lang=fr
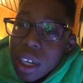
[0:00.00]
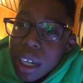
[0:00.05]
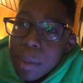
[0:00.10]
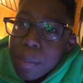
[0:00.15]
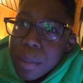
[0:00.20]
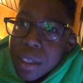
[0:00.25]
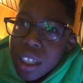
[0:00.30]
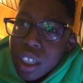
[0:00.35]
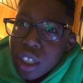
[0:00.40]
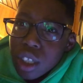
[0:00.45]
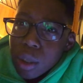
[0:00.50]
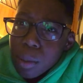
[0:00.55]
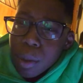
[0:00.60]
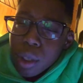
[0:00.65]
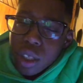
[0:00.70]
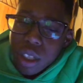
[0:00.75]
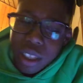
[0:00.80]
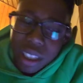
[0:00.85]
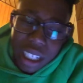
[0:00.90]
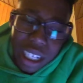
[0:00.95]
ou un épisode sur
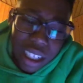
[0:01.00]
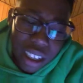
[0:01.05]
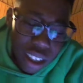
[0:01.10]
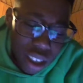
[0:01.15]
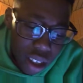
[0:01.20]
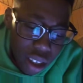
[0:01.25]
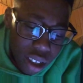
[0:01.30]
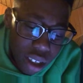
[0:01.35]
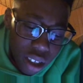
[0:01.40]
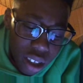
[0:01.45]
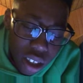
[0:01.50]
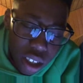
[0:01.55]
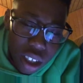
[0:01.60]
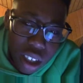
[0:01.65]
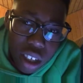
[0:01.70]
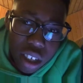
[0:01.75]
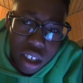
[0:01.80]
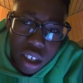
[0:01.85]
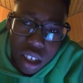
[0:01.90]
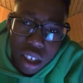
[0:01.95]
Brawl Stars
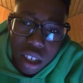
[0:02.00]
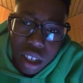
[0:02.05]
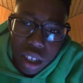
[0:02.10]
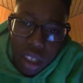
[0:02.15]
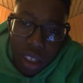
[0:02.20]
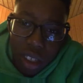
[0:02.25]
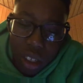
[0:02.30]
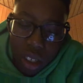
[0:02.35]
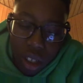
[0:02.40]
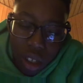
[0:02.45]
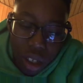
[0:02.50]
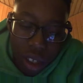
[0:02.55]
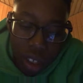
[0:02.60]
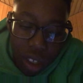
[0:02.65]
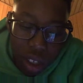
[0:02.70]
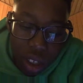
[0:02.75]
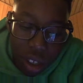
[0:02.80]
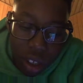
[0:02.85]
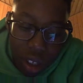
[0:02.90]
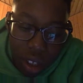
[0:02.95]

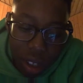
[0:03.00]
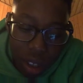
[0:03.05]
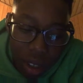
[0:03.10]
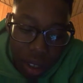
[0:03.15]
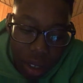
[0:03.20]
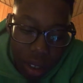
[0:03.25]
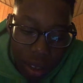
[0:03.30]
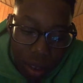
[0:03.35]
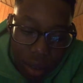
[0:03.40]
de...